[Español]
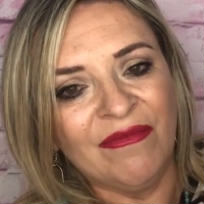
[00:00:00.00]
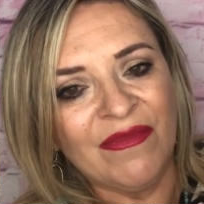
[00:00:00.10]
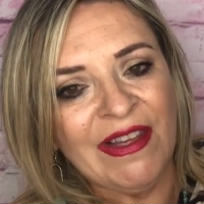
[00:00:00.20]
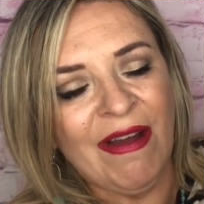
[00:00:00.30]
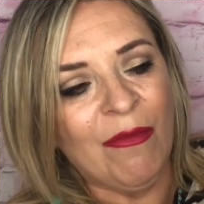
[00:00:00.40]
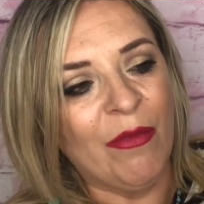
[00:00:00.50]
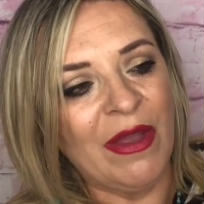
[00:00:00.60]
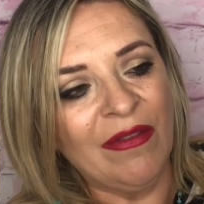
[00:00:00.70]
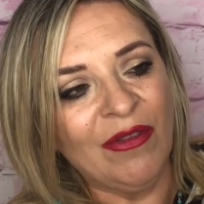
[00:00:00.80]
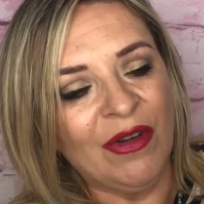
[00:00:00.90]
se va
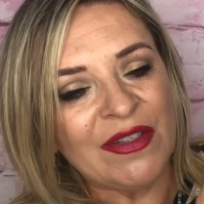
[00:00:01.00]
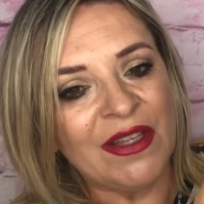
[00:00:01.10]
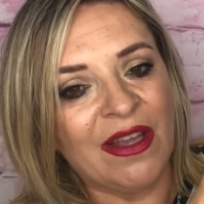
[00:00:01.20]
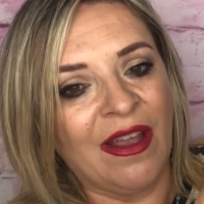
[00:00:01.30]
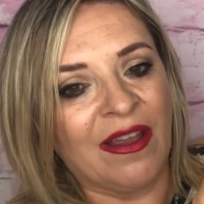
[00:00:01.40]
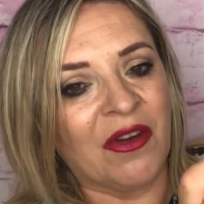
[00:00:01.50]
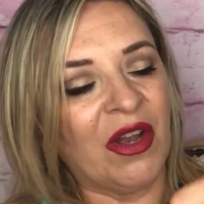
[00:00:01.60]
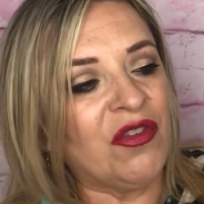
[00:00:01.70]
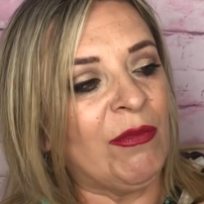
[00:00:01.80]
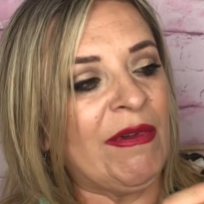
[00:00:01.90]
moviendo, así que creo
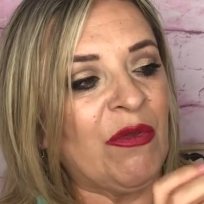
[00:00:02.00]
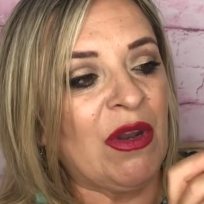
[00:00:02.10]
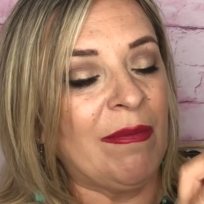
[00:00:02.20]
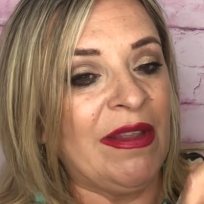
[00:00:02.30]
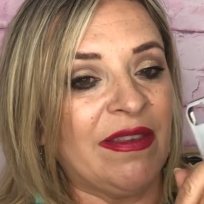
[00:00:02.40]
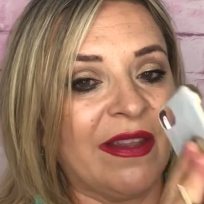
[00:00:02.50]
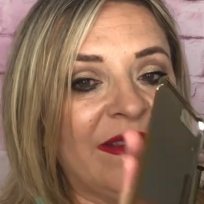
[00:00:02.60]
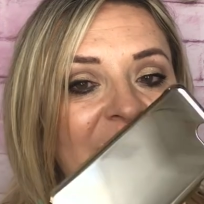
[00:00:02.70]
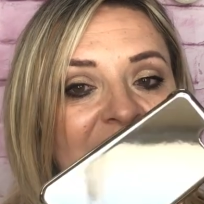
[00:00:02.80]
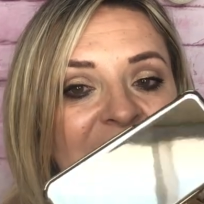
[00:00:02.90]
que esto me va a durar a mí tres
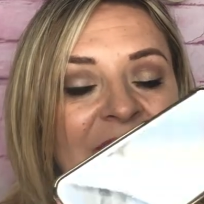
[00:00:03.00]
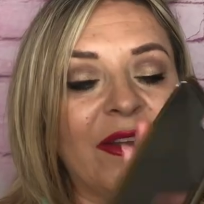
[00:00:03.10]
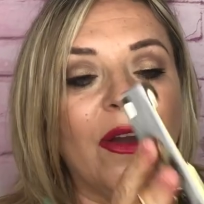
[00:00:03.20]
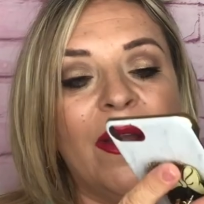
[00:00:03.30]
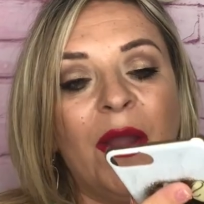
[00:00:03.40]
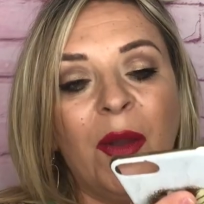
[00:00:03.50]
telediarios,